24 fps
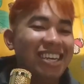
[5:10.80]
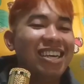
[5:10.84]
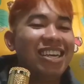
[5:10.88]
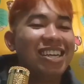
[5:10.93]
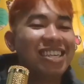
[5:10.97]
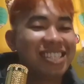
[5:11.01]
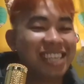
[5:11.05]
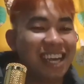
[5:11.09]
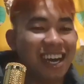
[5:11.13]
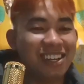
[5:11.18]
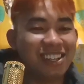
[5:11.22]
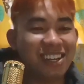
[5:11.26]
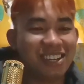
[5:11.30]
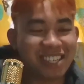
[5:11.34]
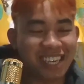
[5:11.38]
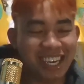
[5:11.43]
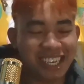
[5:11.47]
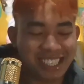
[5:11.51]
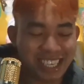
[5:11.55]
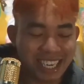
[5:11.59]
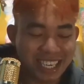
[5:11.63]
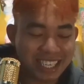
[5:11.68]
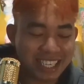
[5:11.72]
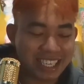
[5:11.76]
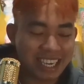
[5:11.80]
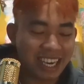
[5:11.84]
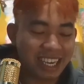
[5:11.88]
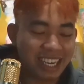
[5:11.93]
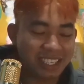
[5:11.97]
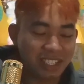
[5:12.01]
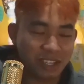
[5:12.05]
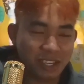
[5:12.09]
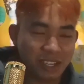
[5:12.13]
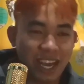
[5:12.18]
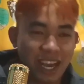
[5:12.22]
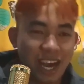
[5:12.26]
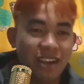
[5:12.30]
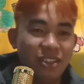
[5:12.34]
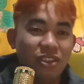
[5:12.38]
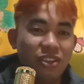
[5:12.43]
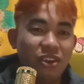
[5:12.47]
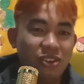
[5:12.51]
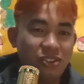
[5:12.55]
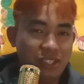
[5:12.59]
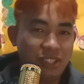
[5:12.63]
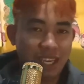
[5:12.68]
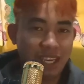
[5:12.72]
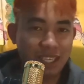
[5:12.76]
Shoutout kay Jessica Soriano.
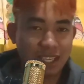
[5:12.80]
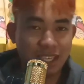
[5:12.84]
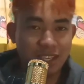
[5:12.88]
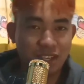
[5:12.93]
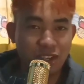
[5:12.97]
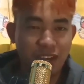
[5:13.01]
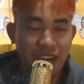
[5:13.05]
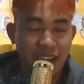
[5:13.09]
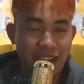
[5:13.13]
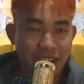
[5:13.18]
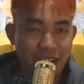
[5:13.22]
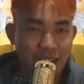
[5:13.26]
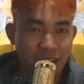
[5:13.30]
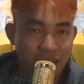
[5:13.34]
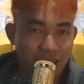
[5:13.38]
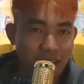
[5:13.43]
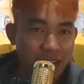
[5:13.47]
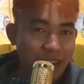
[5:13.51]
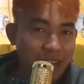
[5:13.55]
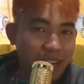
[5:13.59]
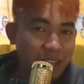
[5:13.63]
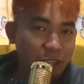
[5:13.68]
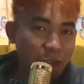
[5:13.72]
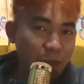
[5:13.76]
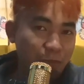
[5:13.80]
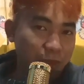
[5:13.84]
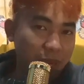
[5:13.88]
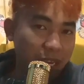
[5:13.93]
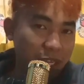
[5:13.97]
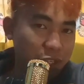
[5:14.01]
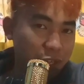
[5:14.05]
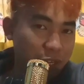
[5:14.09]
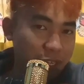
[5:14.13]
Jessica Soriano. Ito yung picture